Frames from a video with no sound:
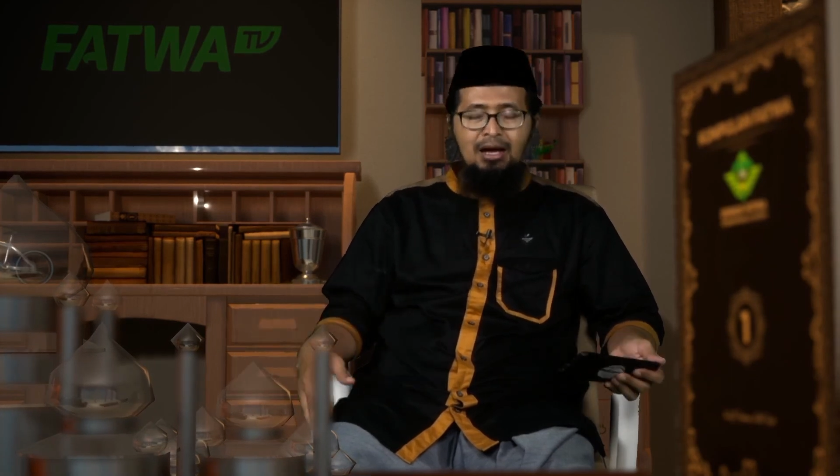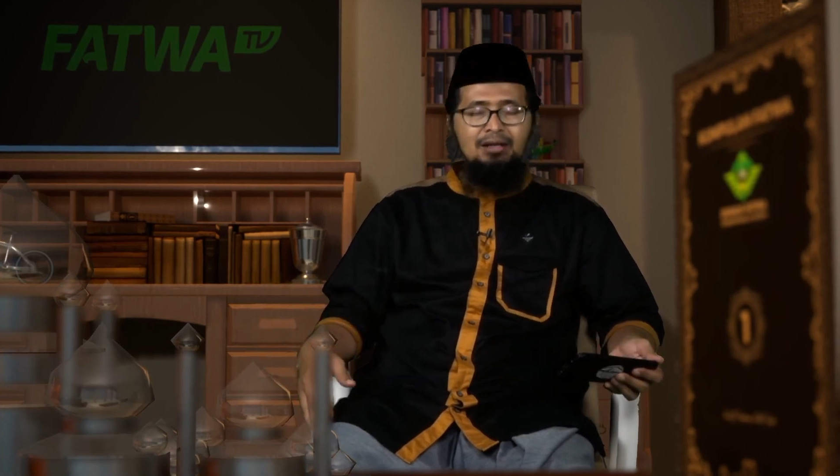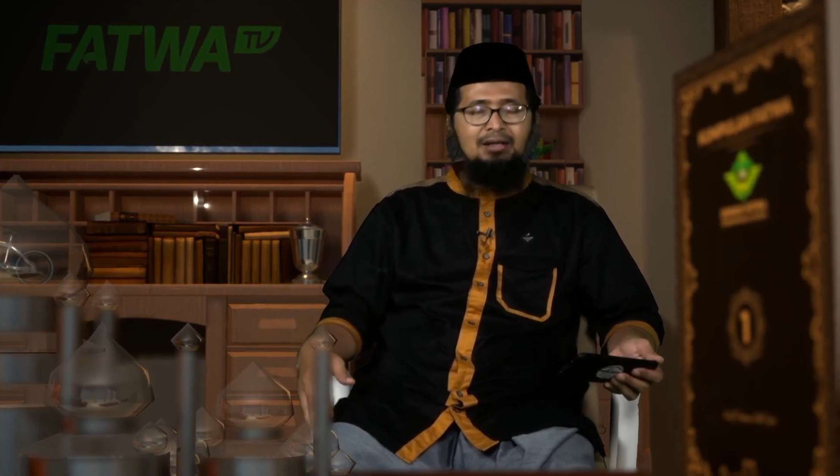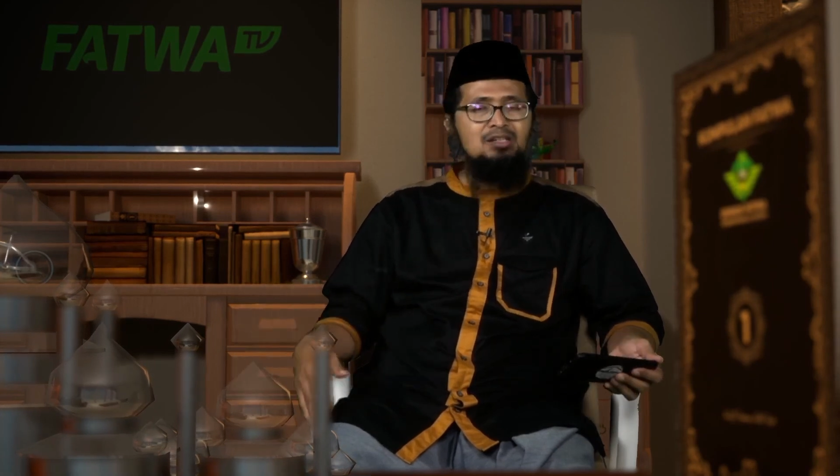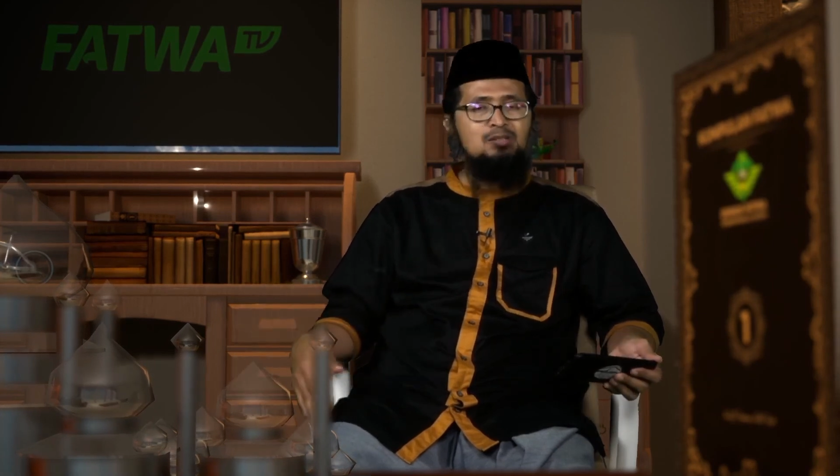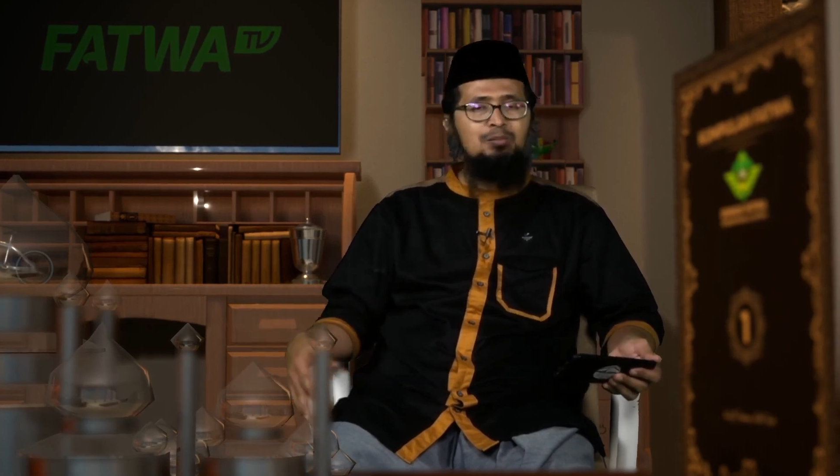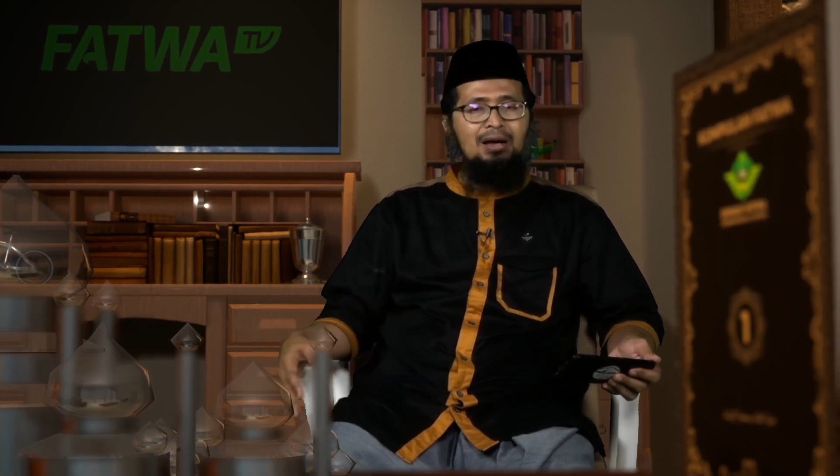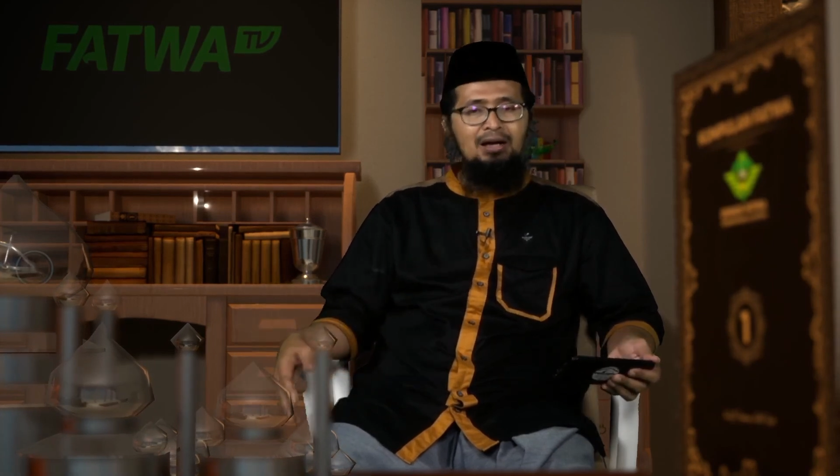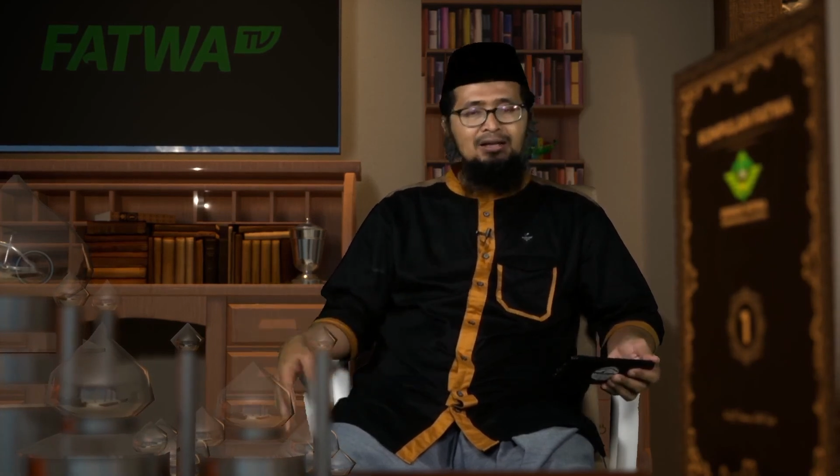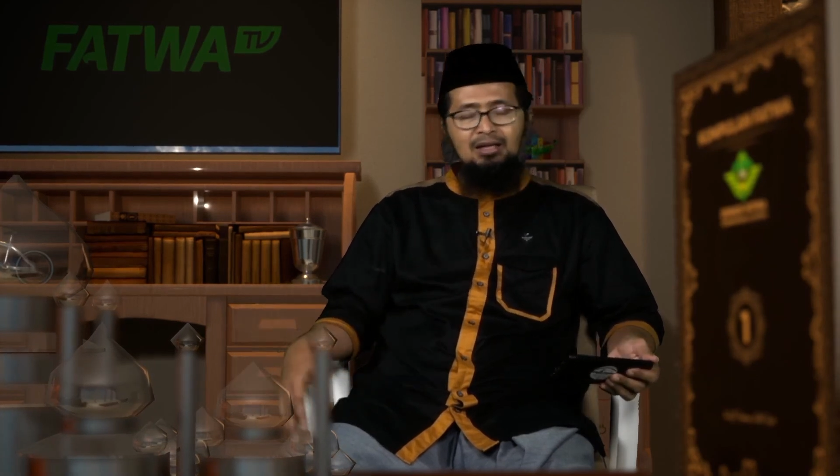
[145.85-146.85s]
ada
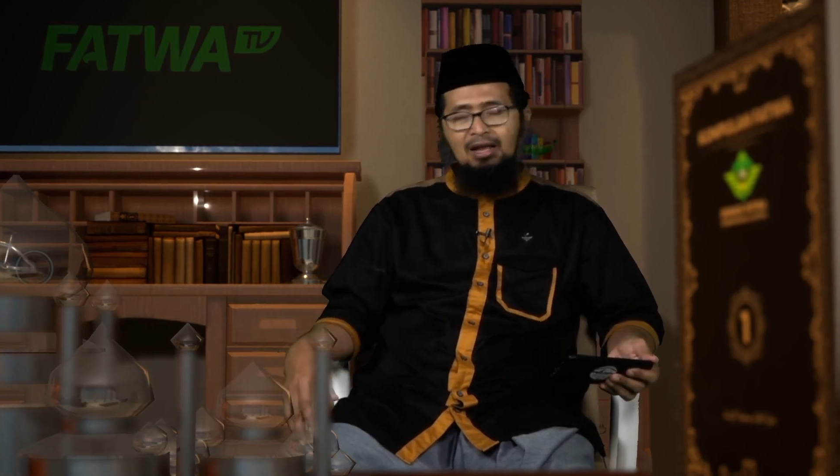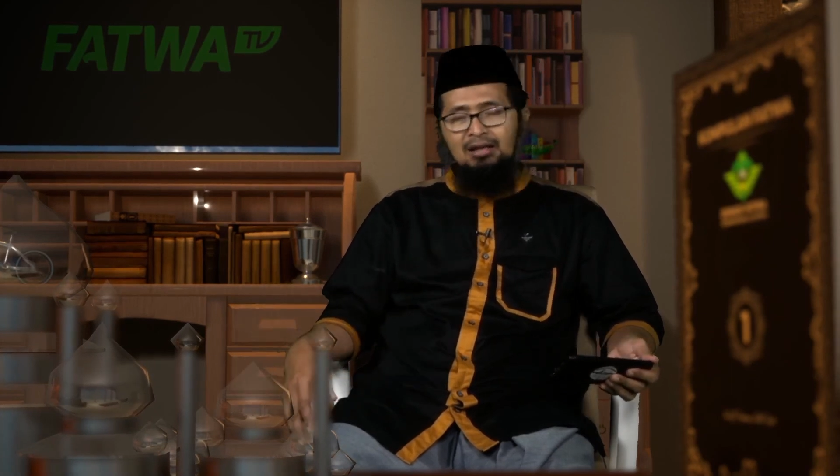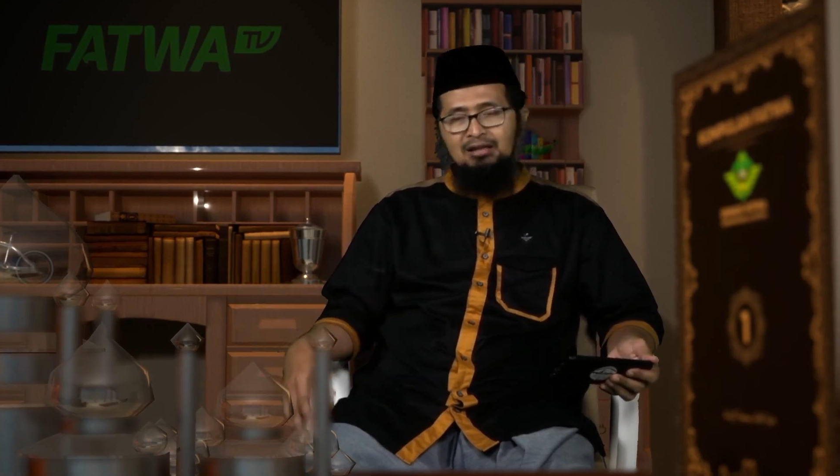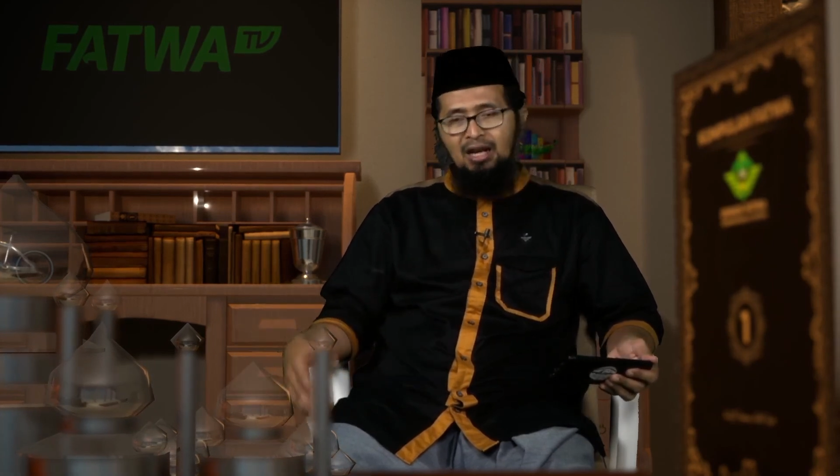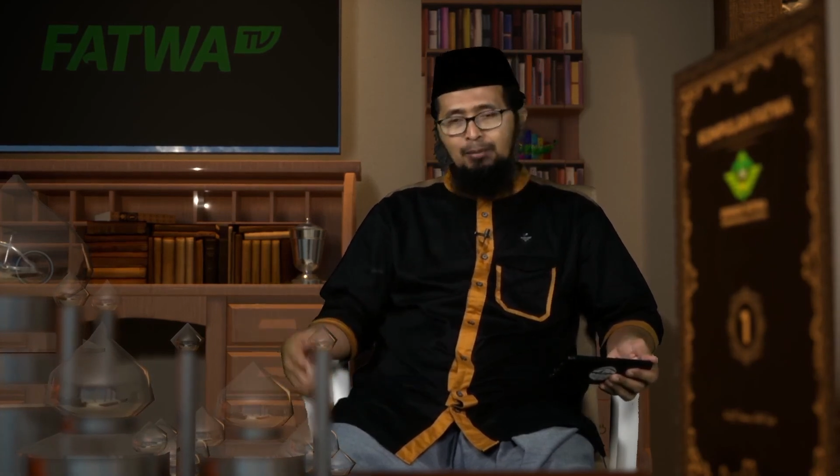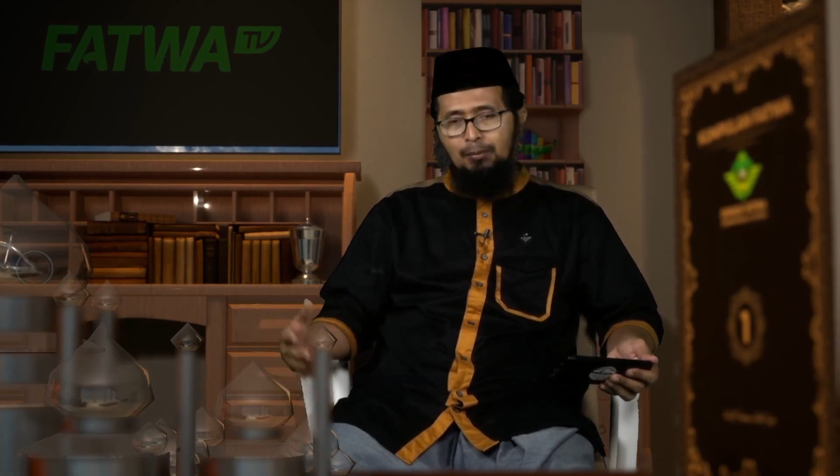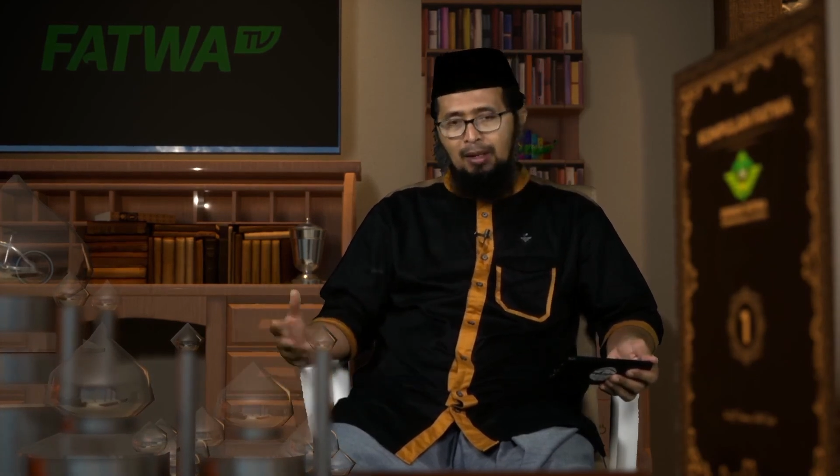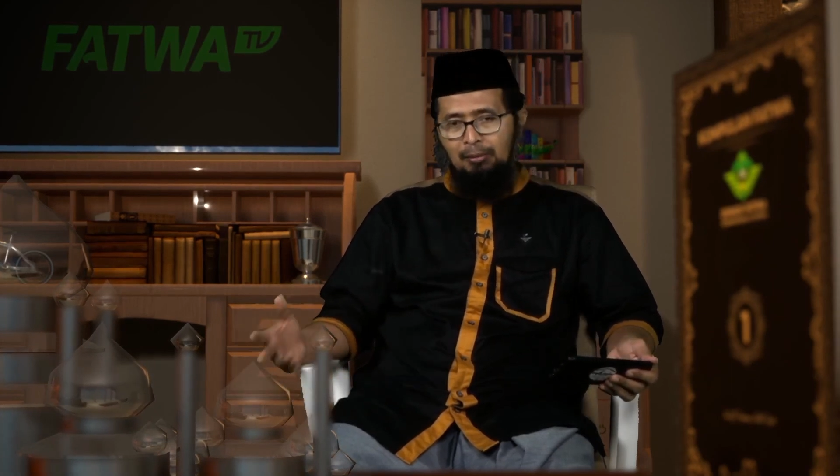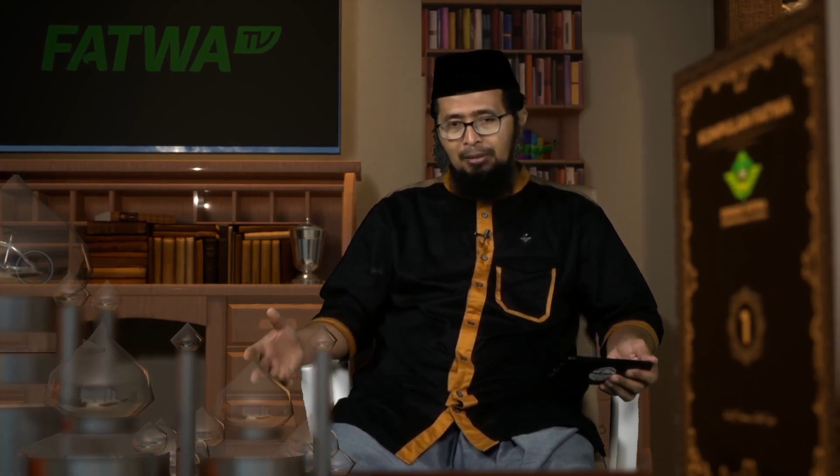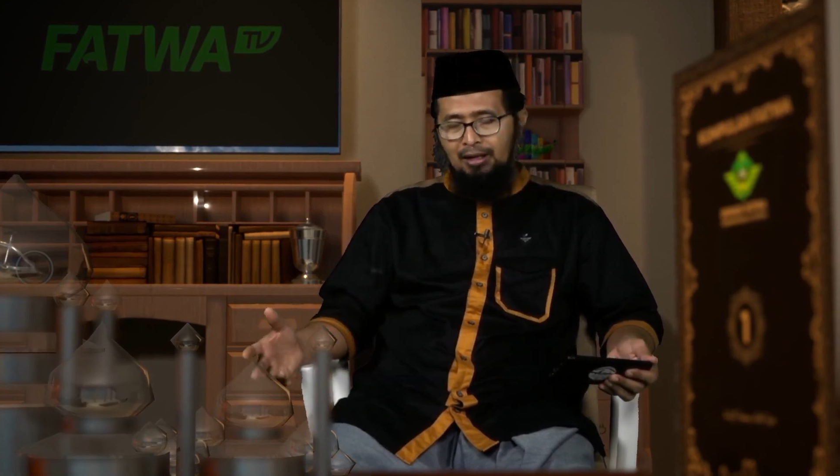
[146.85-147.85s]
kesepakatan antara
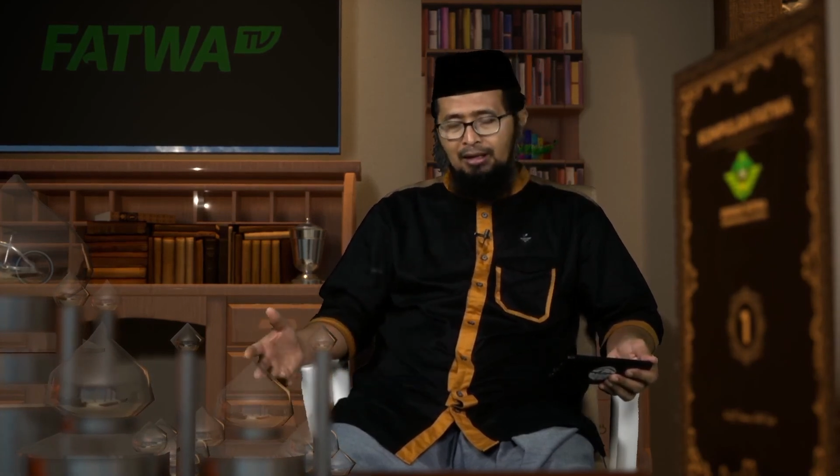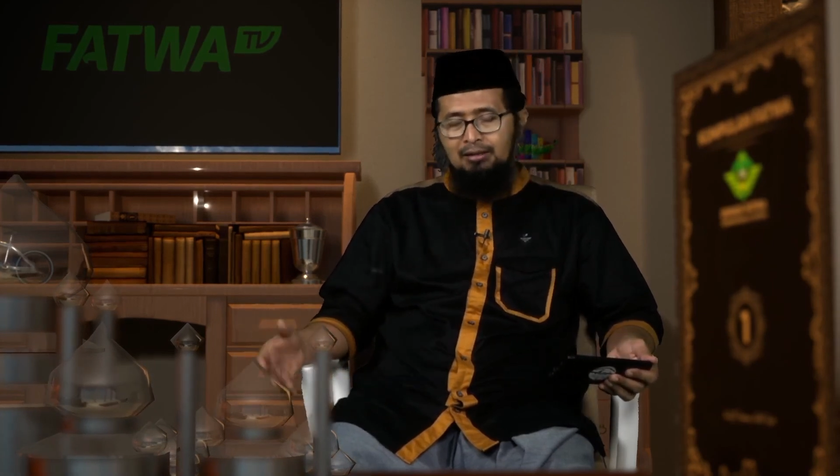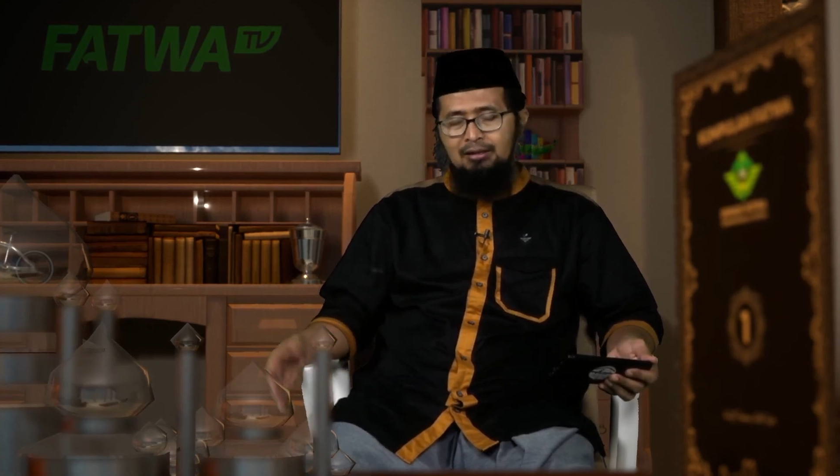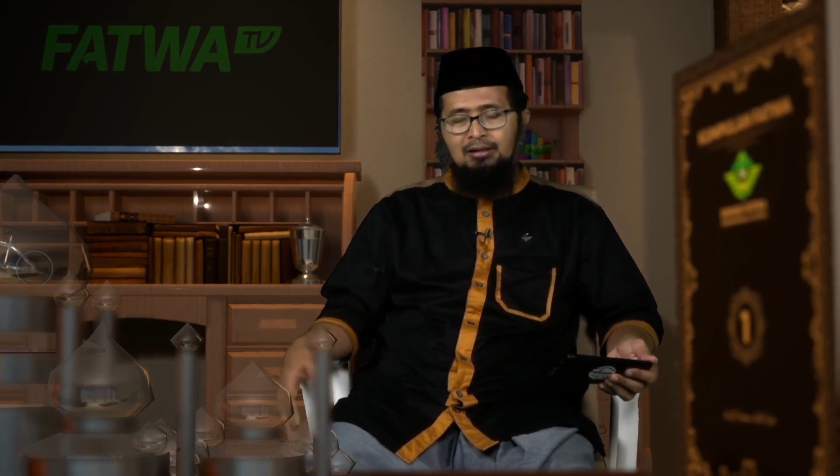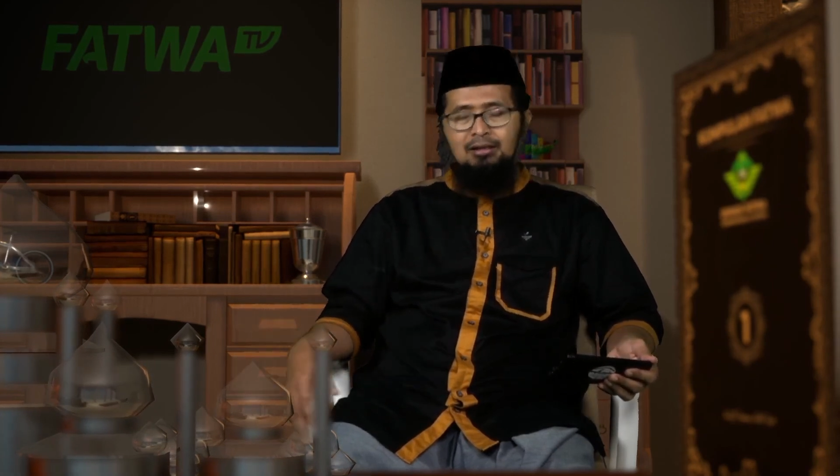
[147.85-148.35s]
pemilik barang